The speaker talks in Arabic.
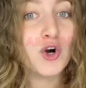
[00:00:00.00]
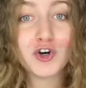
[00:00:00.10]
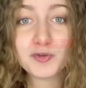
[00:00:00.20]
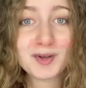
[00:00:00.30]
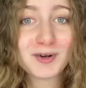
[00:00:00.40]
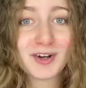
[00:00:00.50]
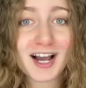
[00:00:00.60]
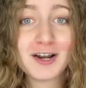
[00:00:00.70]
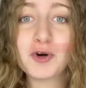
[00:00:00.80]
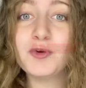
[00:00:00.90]
ومنهم
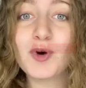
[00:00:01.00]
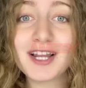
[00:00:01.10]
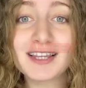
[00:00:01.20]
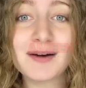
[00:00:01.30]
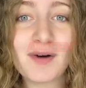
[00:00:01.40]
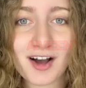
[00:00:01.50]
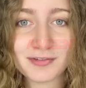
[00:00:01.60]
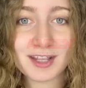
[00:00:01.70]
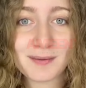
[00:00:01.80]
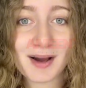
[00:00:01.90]
قالوا انه قدم
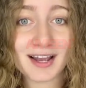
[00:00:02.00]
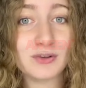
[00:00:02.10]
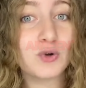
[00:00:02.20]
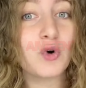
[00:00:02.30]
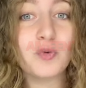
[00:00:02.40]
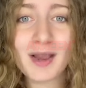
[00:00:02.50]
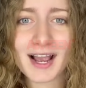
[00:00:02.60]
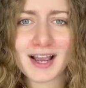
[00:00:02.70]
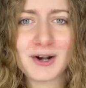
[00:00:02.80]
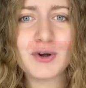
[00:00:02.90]
افضل ما عنده
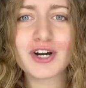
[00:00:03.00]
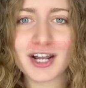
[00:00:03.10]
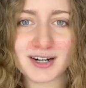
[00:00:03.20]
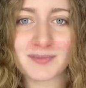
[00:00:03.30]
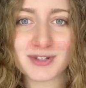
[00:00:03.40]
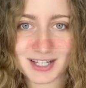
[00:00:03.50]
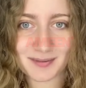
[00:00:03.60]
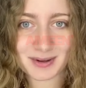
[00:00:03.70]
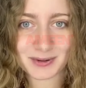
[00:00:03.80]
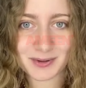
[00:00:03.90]
وبحق له يقرر
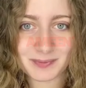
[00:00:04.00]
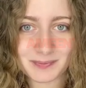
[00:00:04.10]
مستقبله